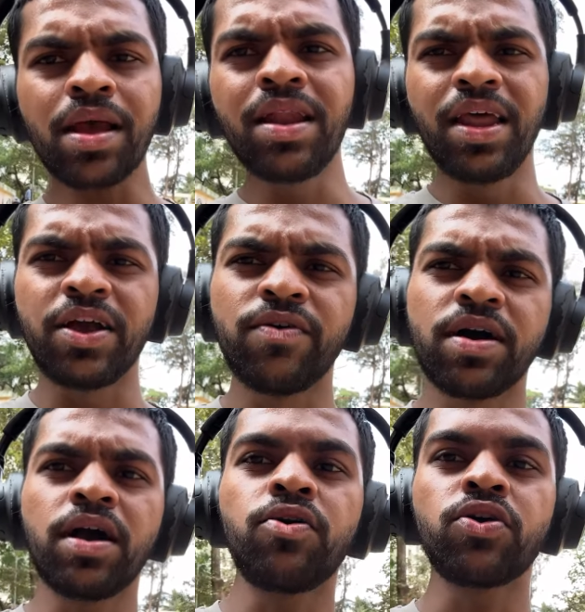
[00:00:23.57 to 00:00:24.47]
लेग
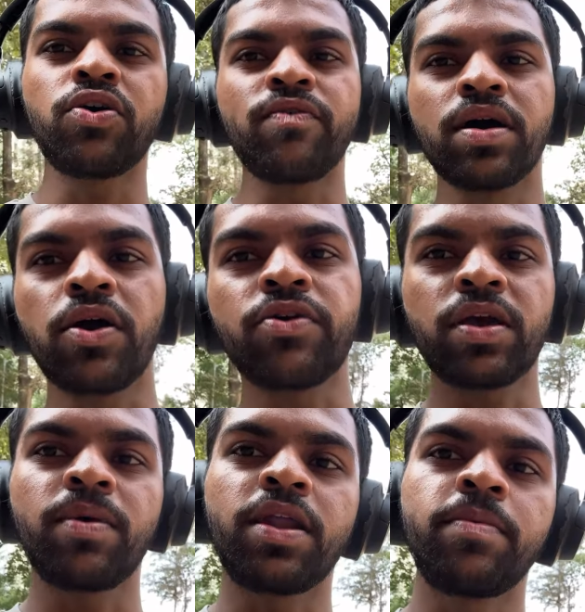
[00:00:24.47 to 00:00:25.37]
वर्कआउट और वर्कआउट के
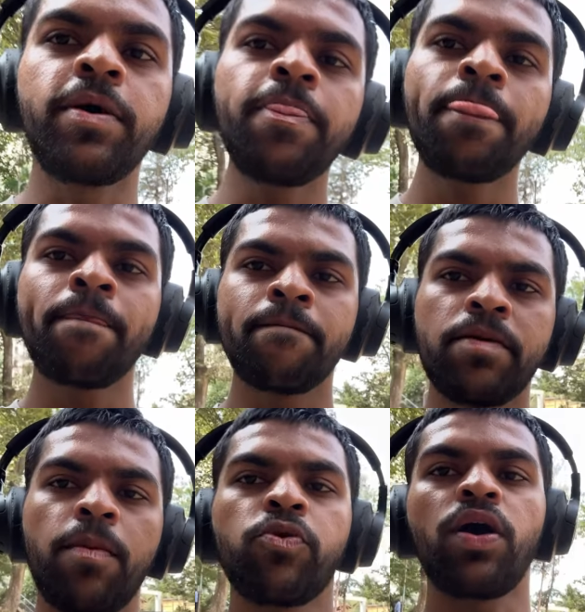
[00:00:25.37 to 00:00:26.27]
बारे में मैं
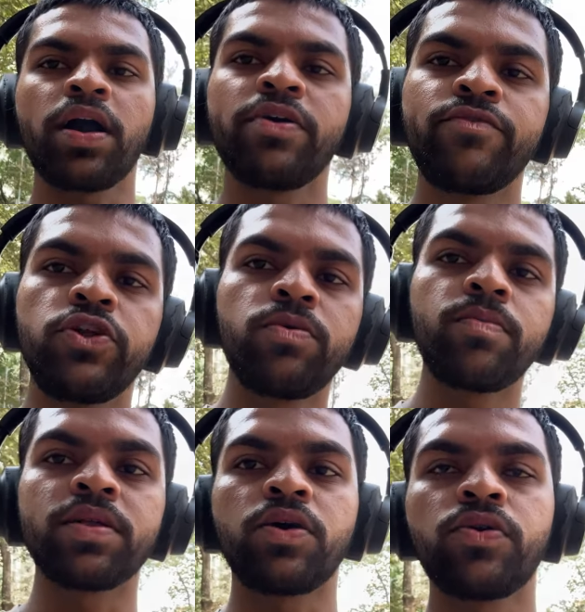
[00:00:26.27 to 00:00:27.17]
आपको आगे वीडियो में
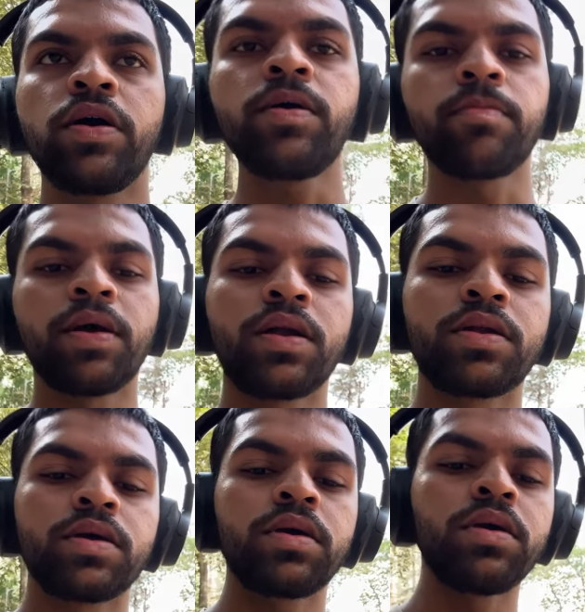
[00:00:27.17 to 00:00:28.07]
बताऊँगा बट
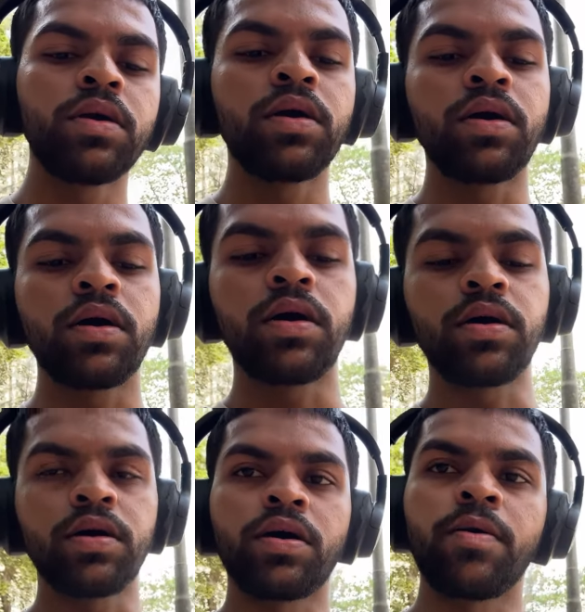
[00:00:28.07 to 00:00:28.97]
uh,
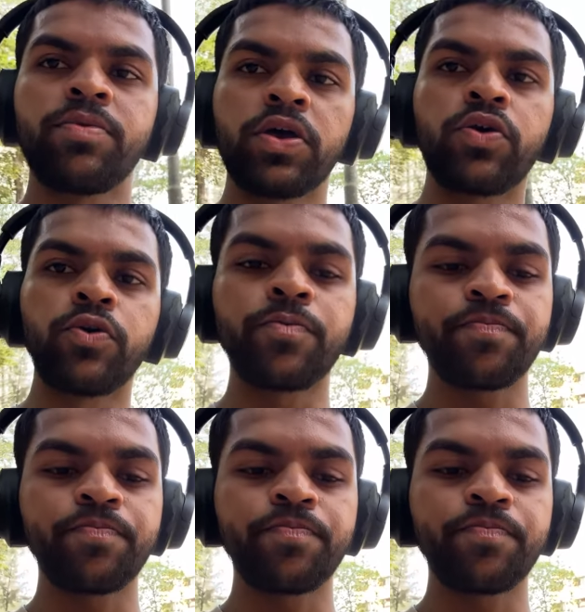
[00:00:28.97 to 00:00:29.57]
अब देखो